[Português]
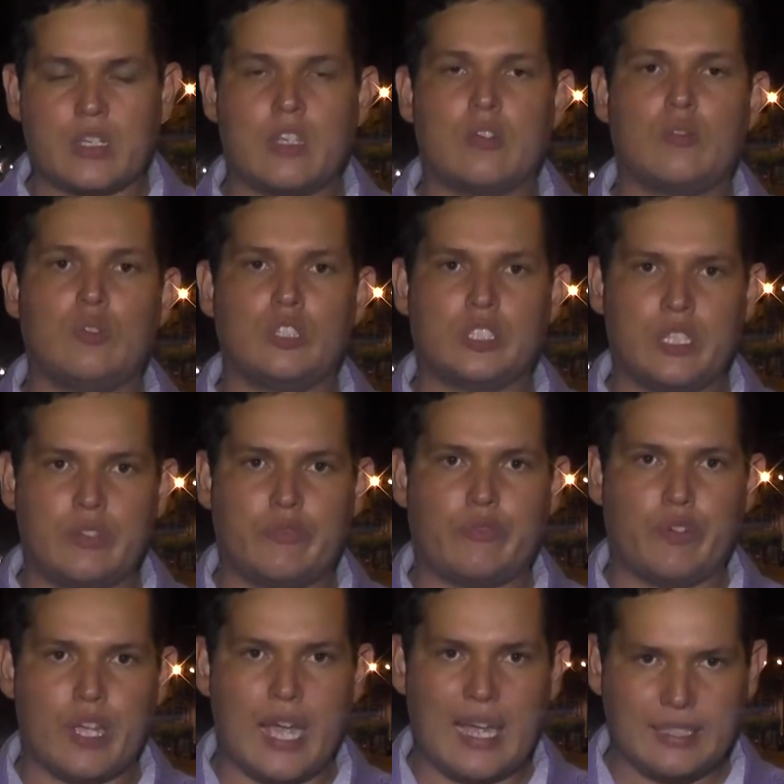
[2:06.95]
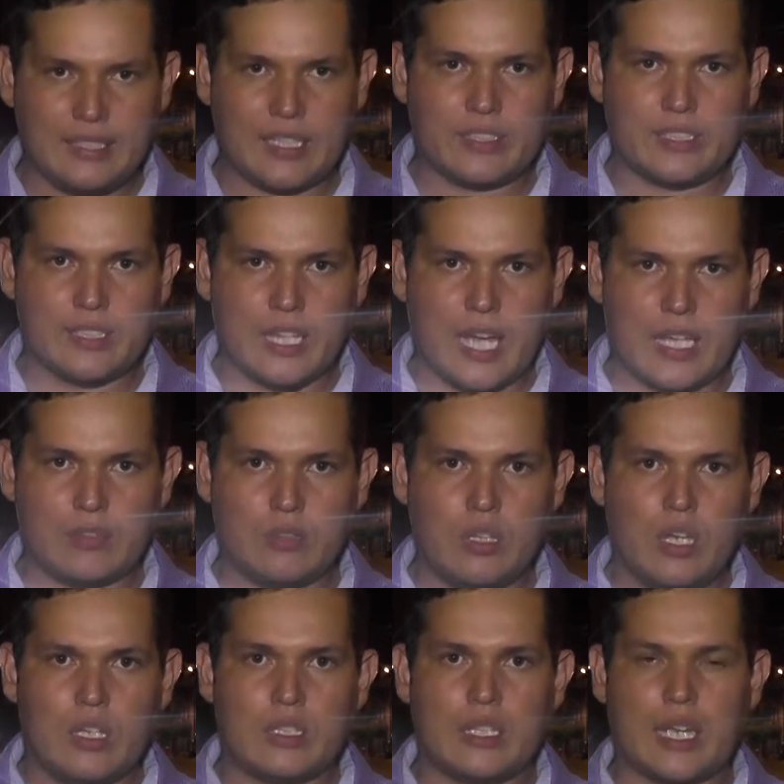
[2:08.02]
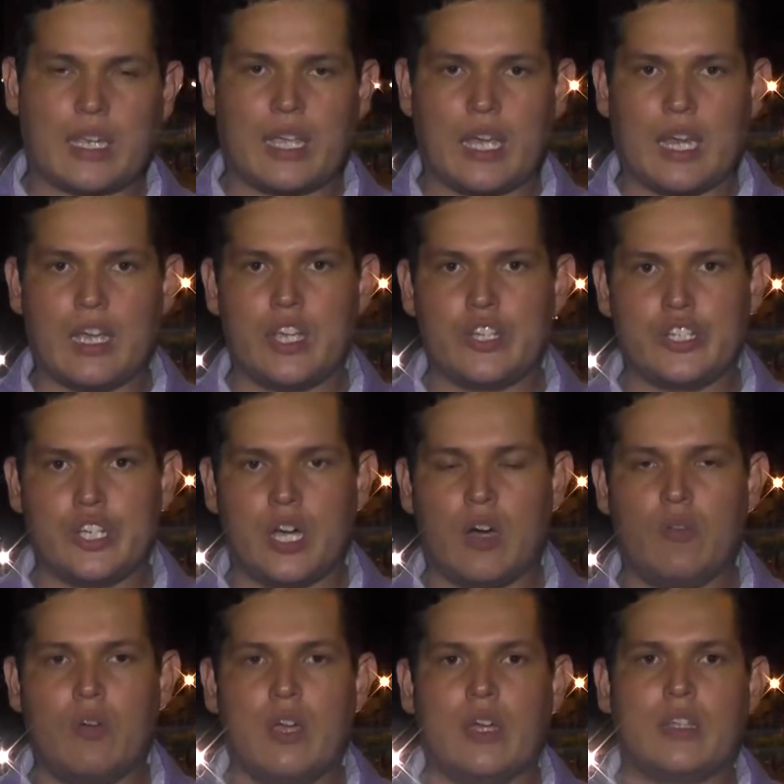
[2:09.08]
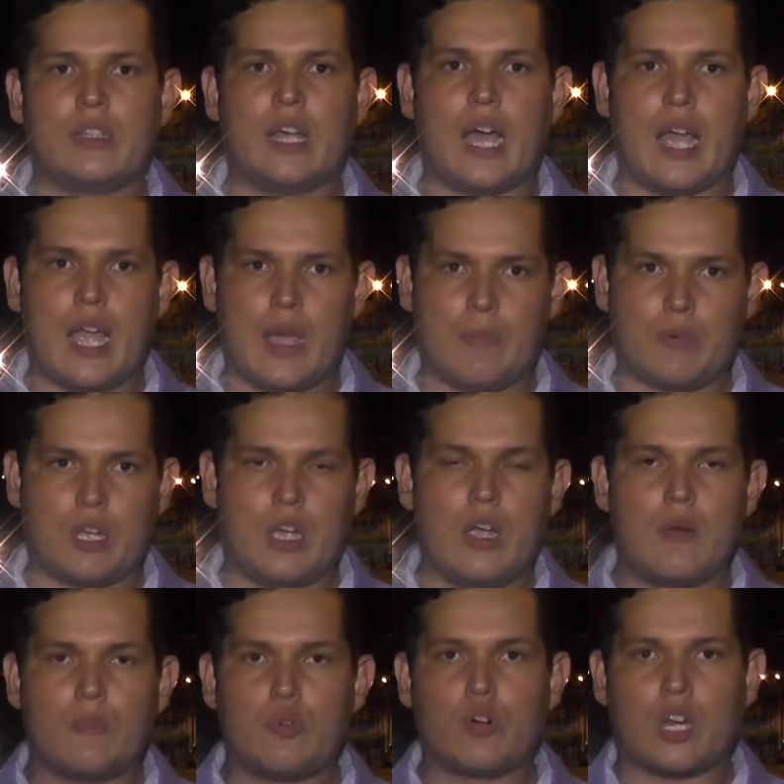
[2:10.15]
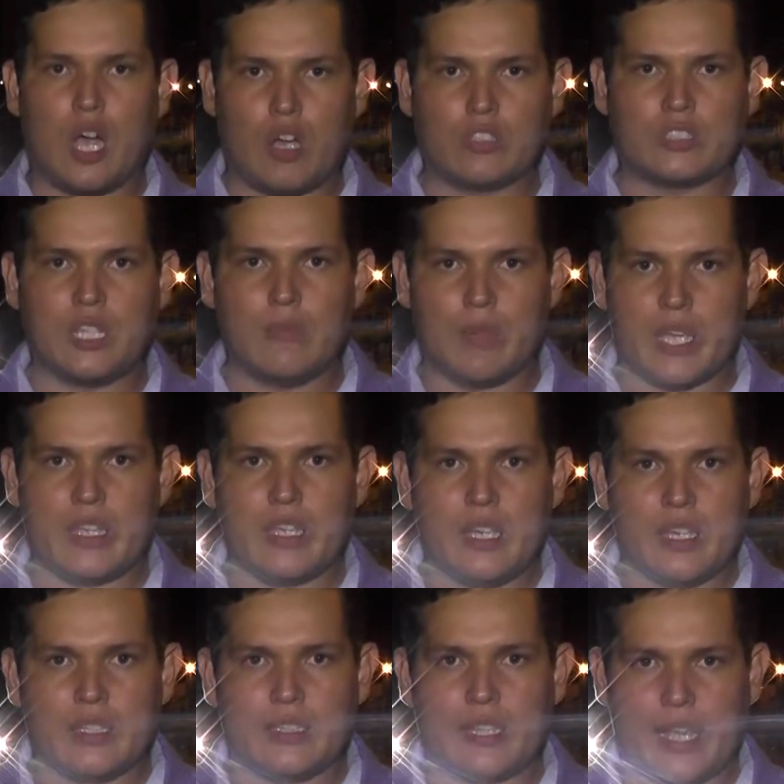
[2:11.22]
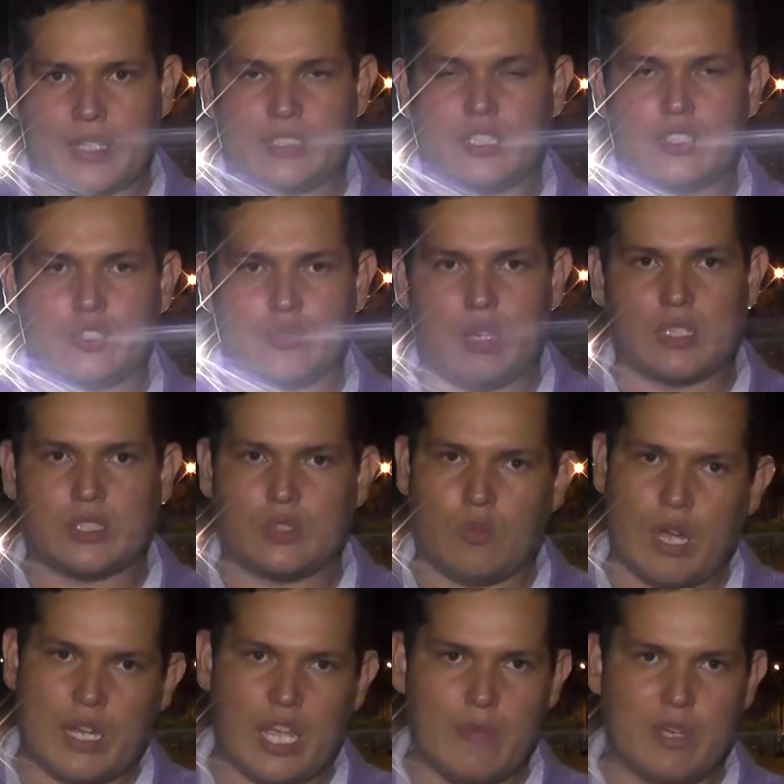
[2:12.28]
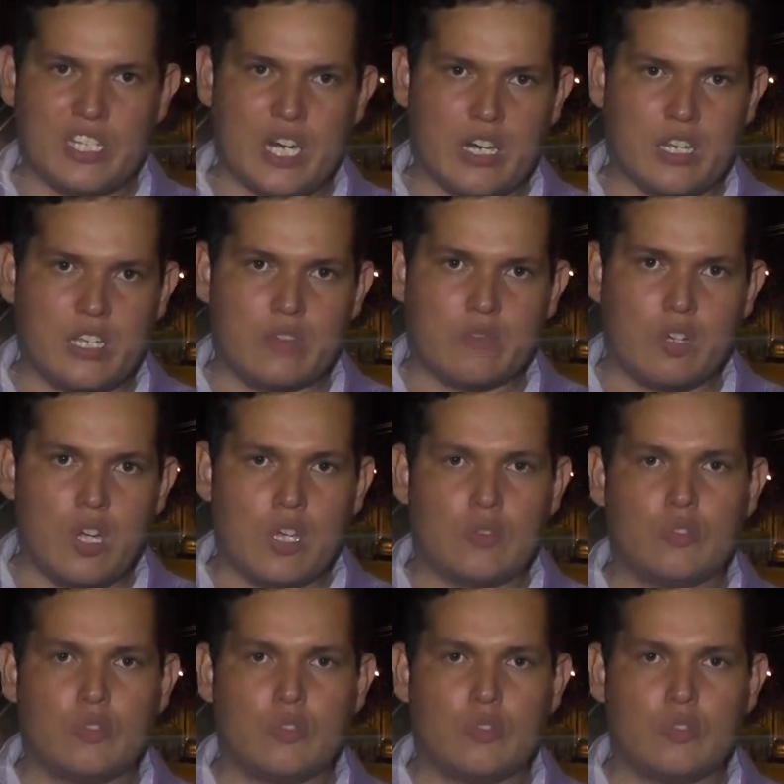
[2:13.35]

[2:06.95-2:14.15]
Inclusive foi assassinado naquela região na época por causa também desta situação. A queima de arquivo.